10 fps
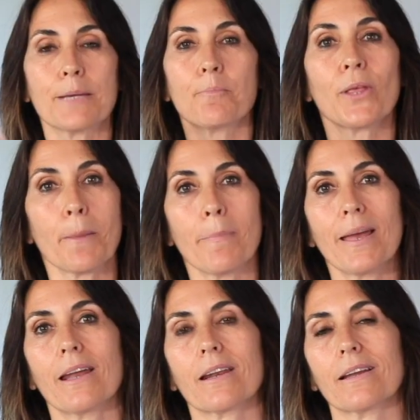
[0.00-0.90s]
se pueden
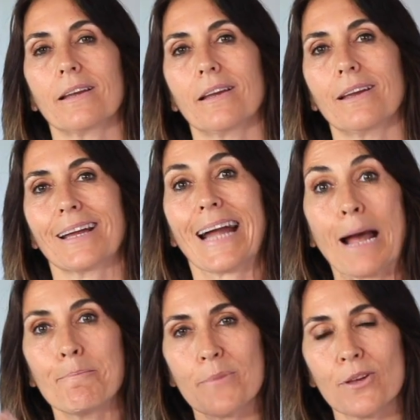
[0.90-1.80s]
ver eh,
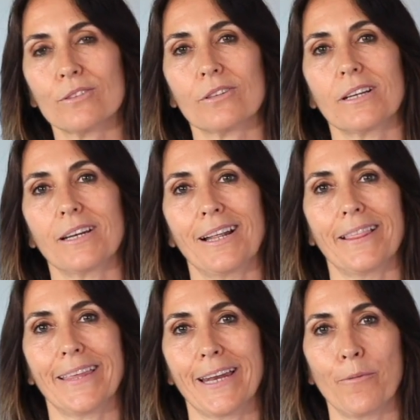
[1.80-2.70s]
cambios en el
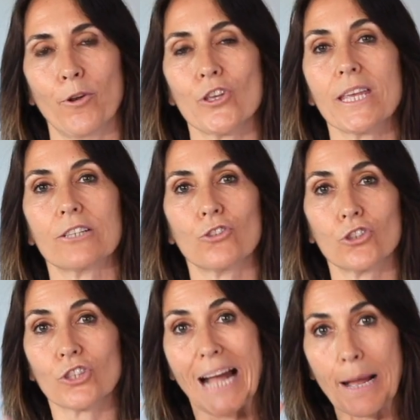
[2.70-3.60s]
cerebro y
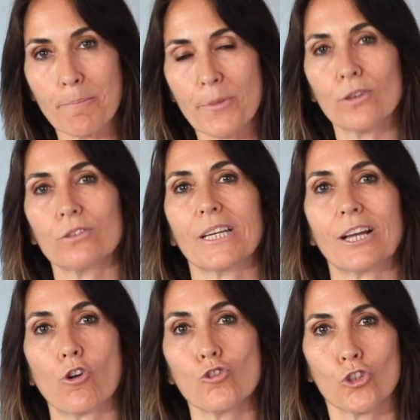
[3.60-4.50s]
estos cambios se
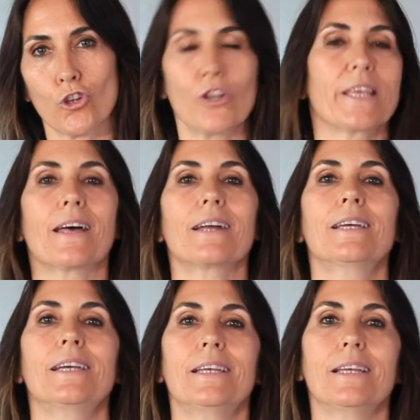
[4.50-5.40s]
consolidan
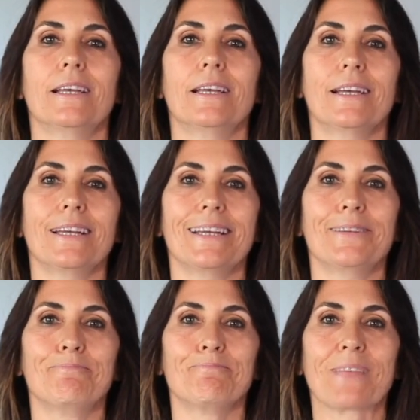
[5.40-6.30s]
Em,